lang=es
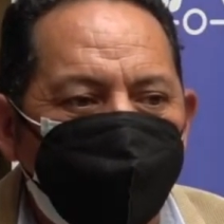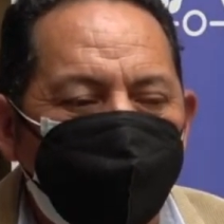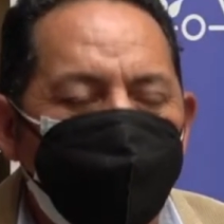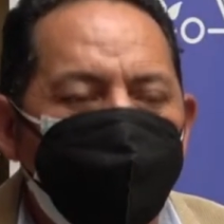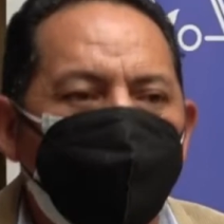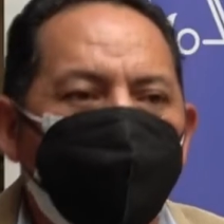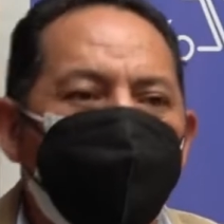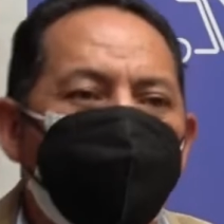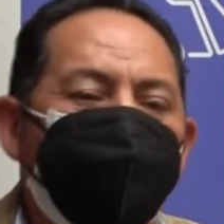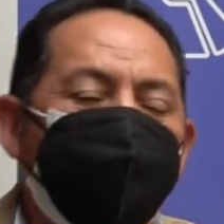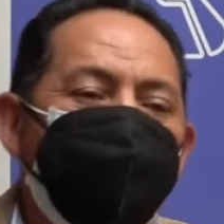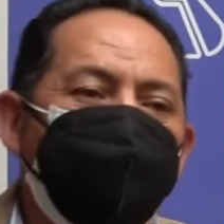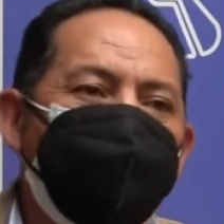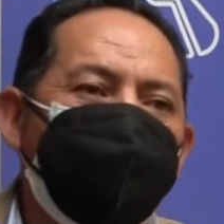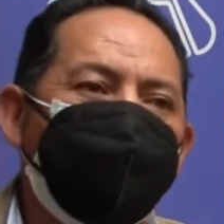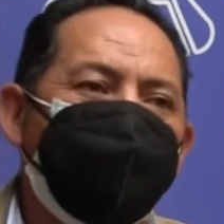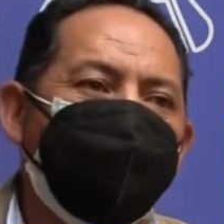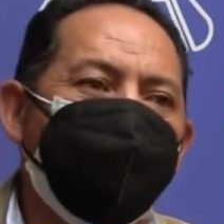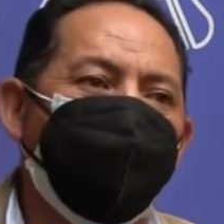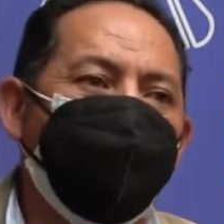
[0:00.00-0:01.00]
un
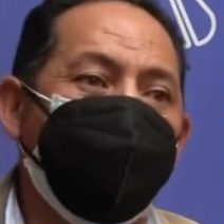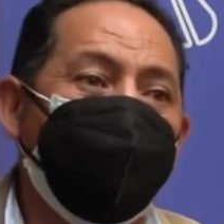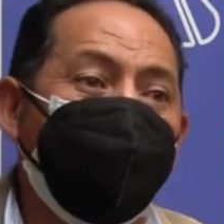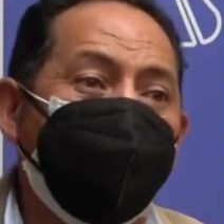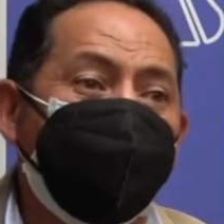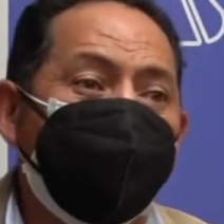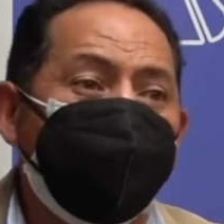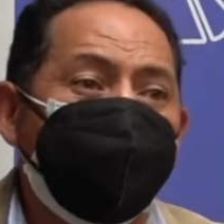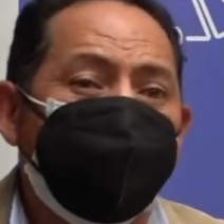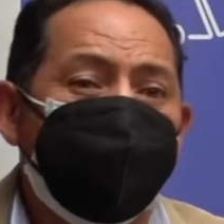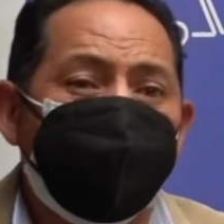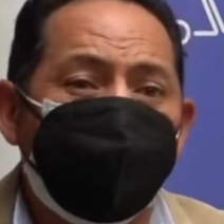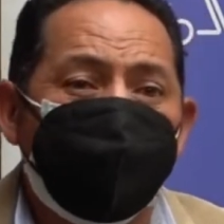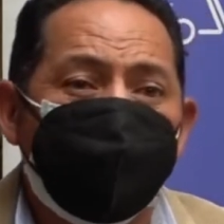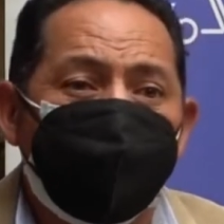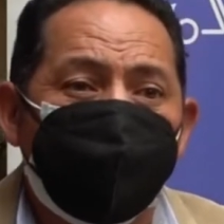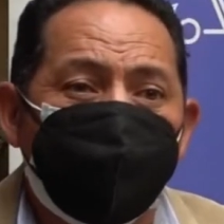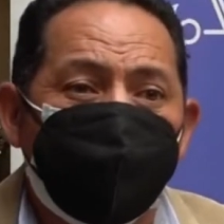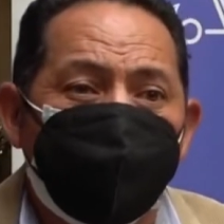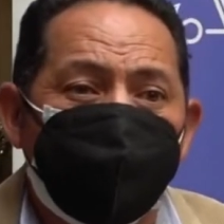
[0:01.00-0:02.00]
compromiso de pagar,
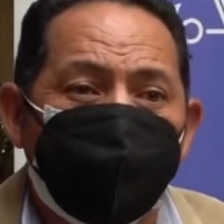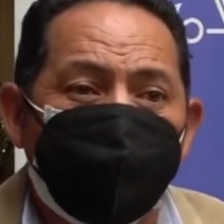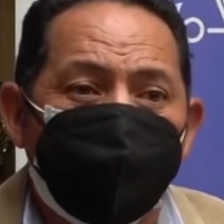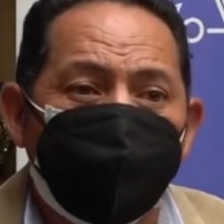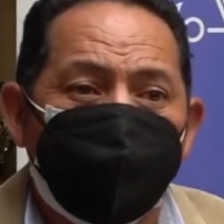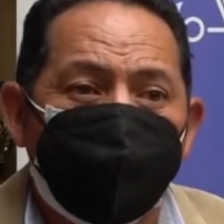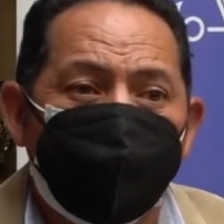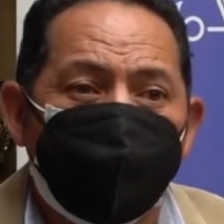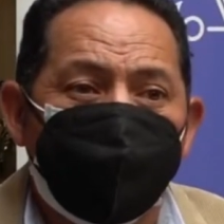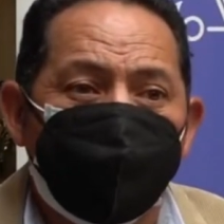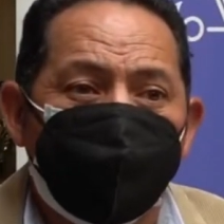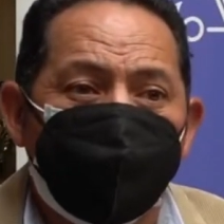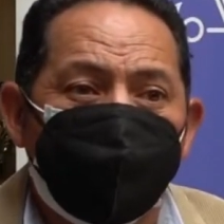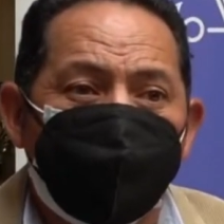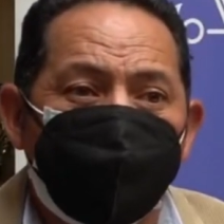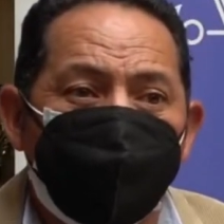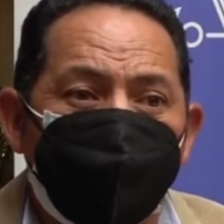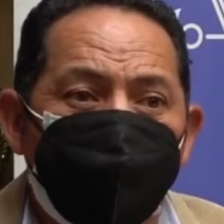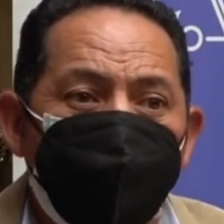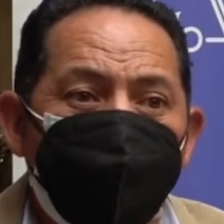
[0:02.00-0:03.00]

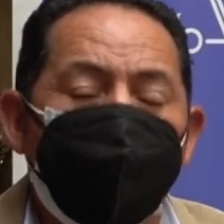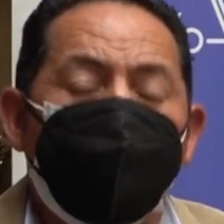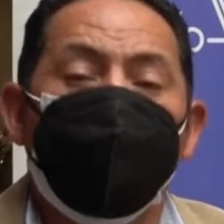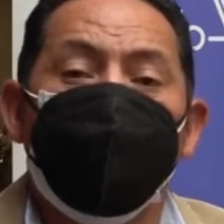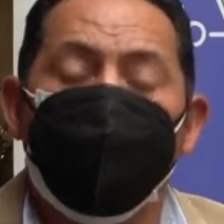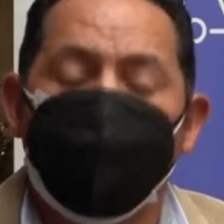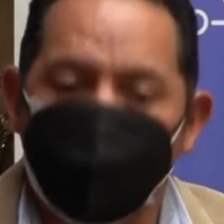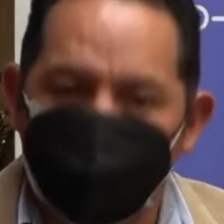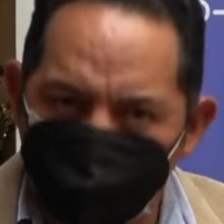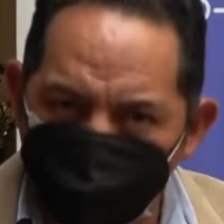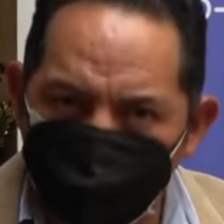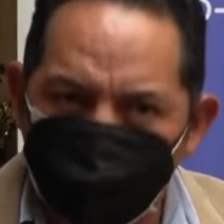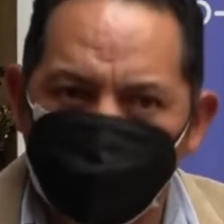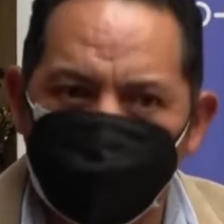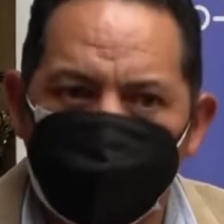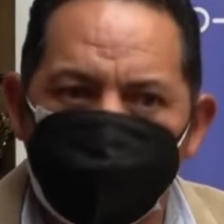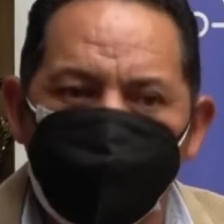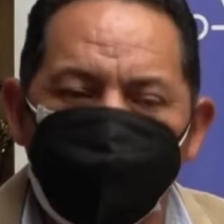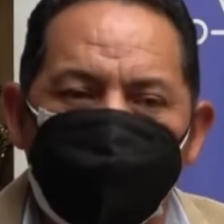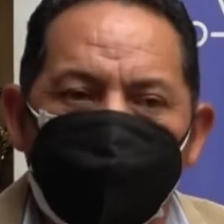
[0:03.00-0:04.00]
un
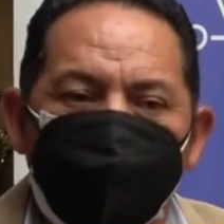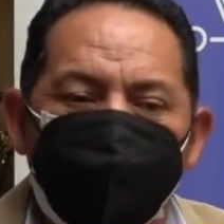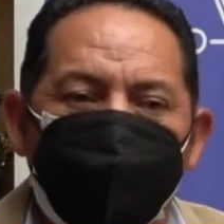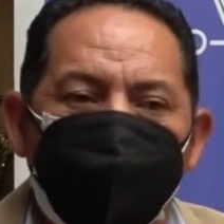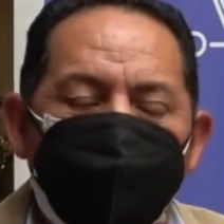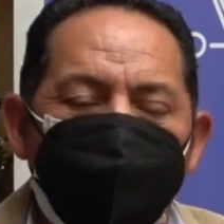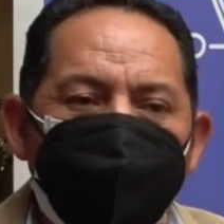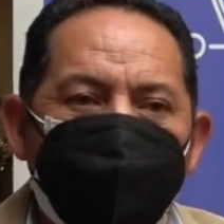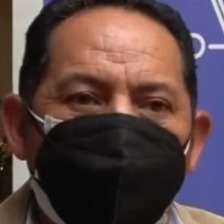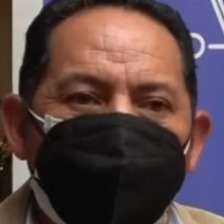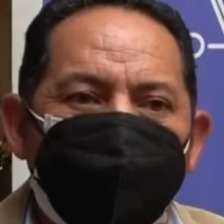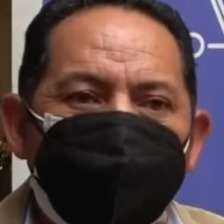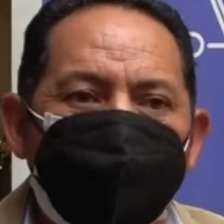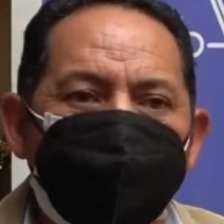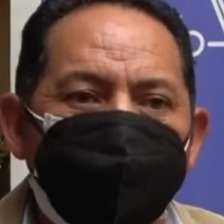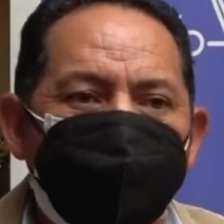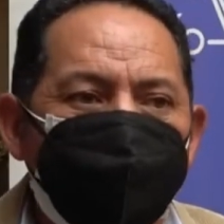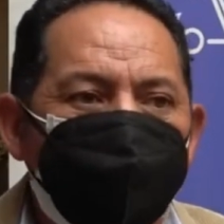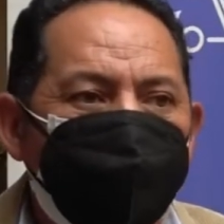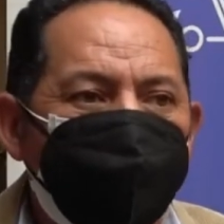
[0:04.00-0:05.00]
compromiso de sus
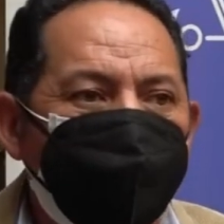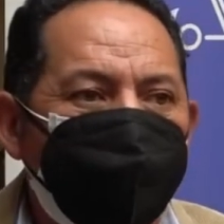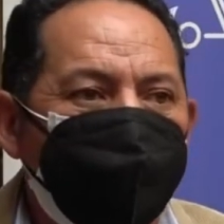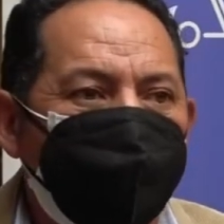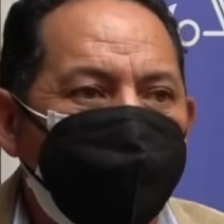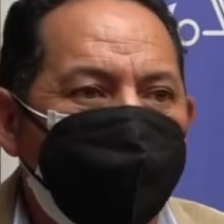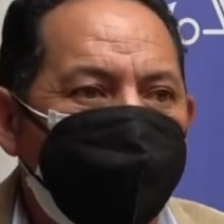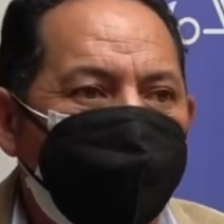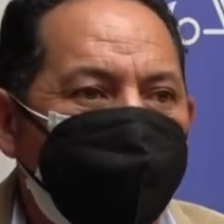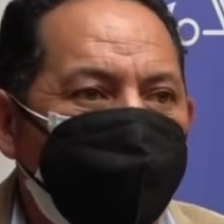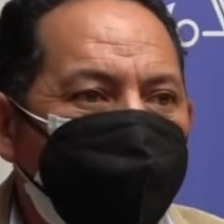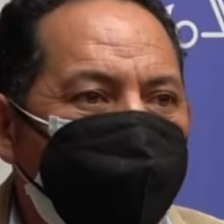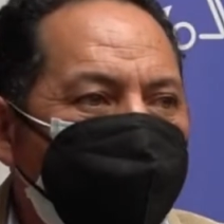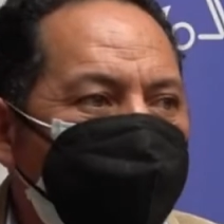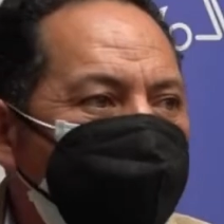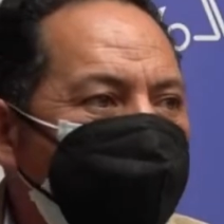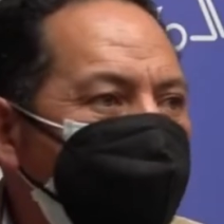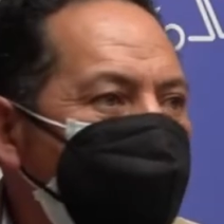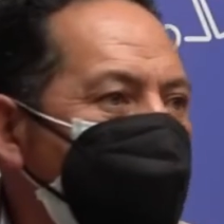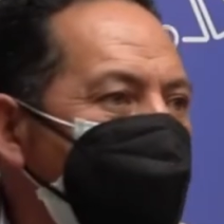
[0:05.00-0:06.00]
autoridades
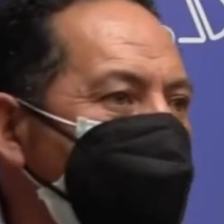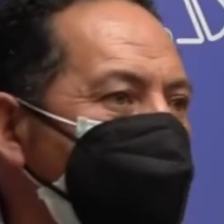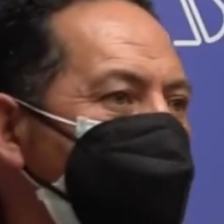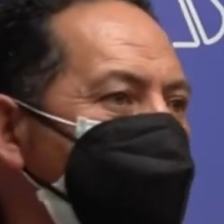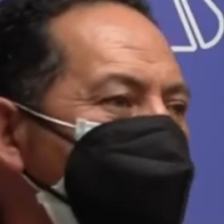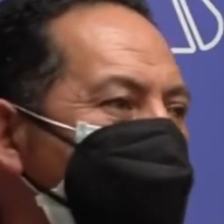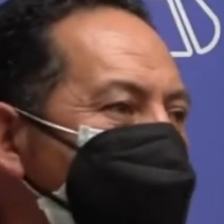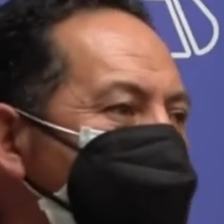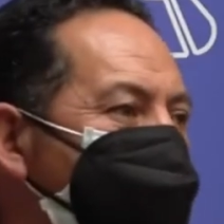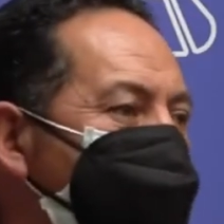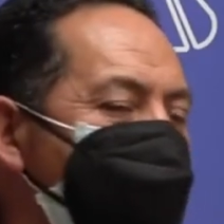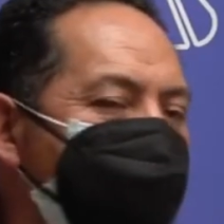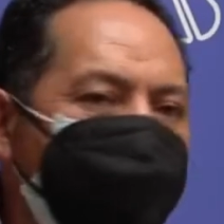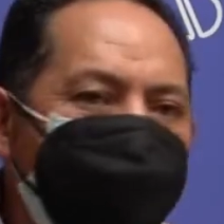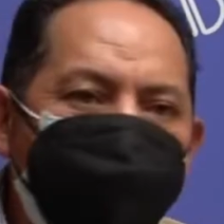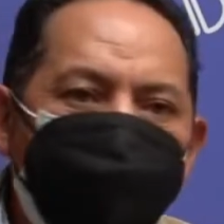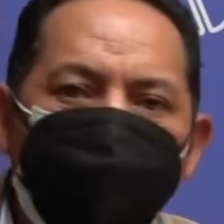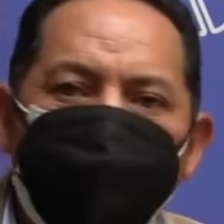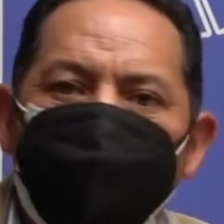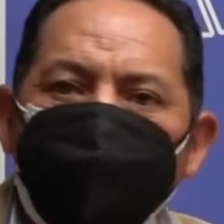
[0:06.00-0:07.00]
de seguir
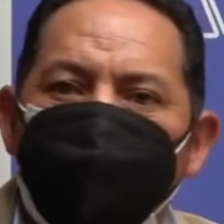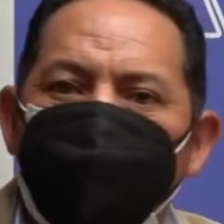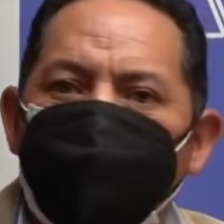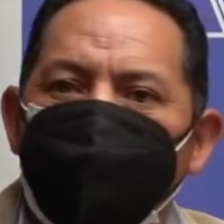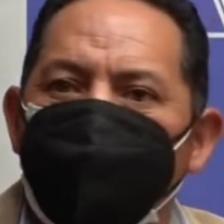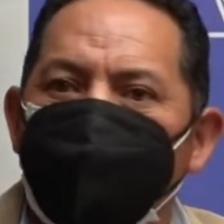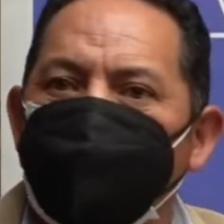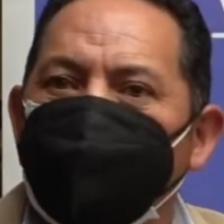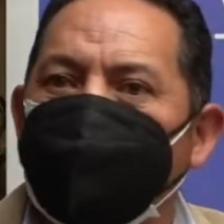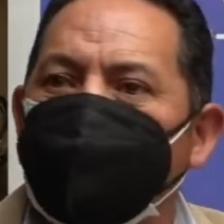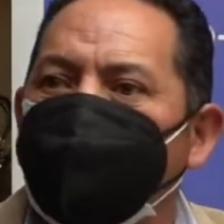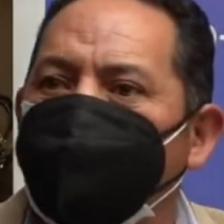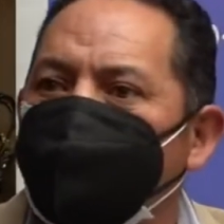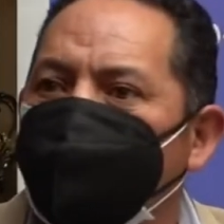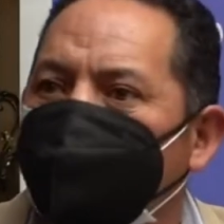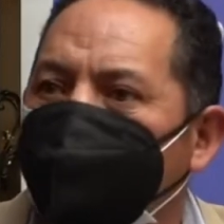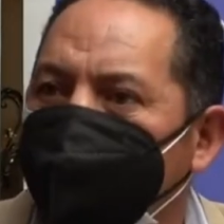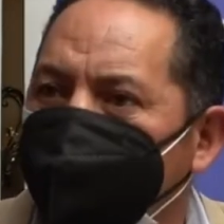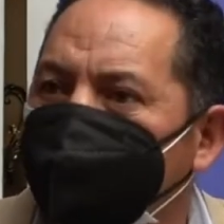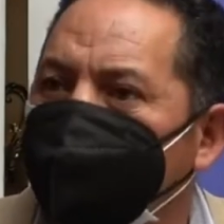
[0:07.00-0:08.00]
manteniendo una
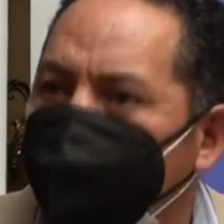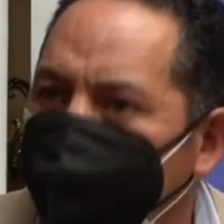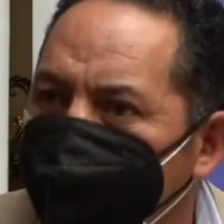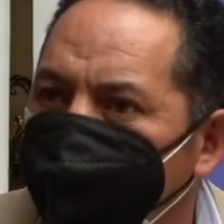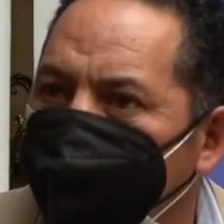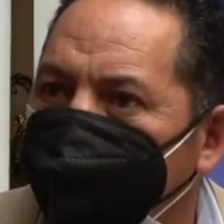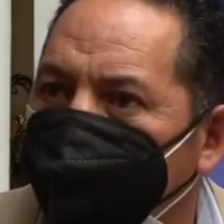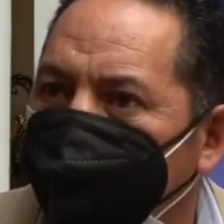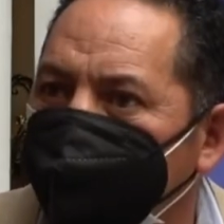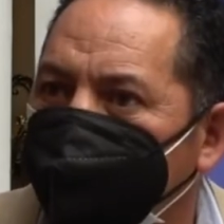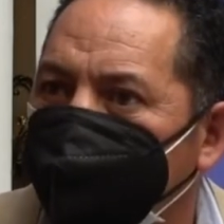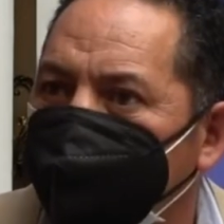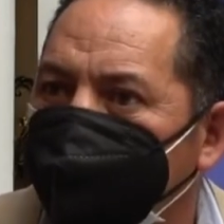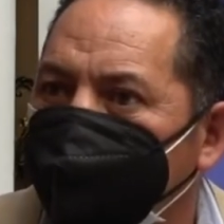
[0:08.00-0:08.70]
ciudad limpia.